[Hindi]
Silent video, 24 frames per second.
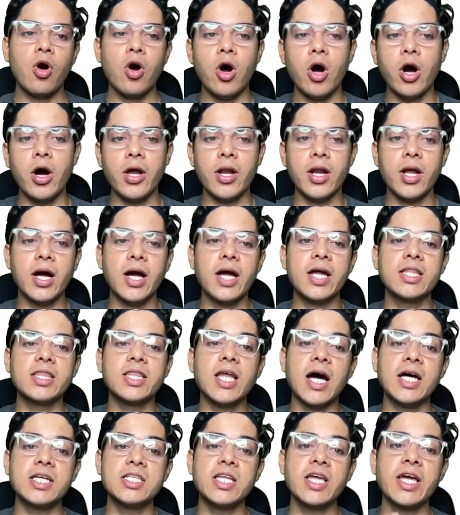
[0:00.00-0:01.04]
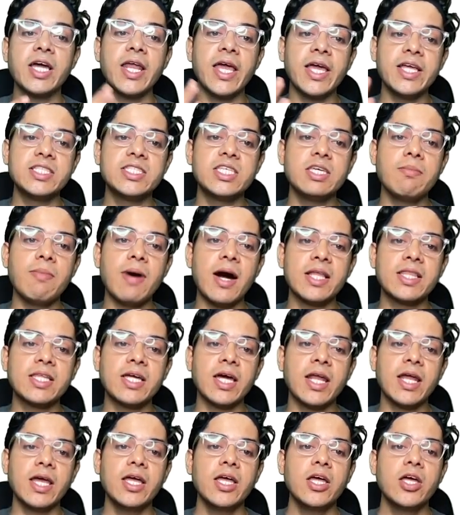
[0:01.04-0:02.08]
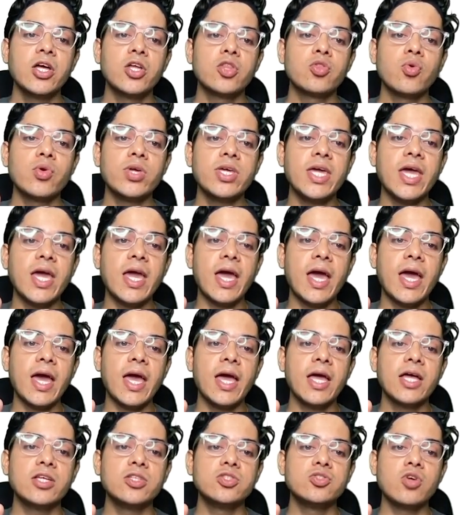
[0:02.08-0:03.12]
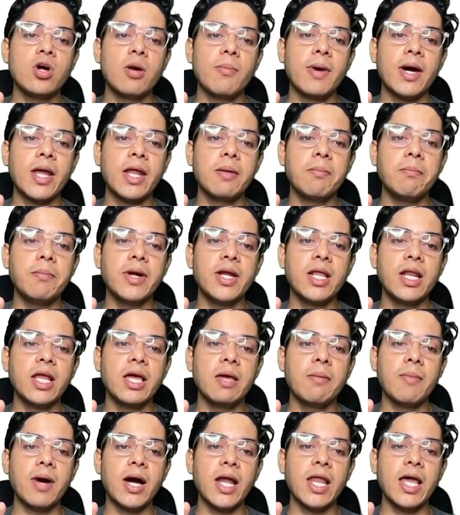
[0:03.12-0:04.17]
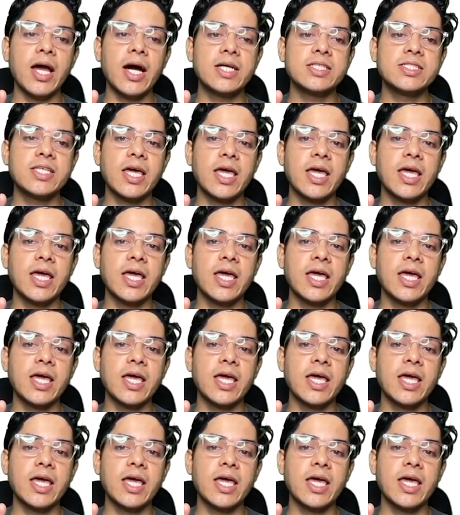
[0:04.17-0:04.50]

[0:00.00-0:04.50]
और अगर दार्जिलिंग रेंज की बात करें तो ये है जो हमारे मिडल हिमालयाज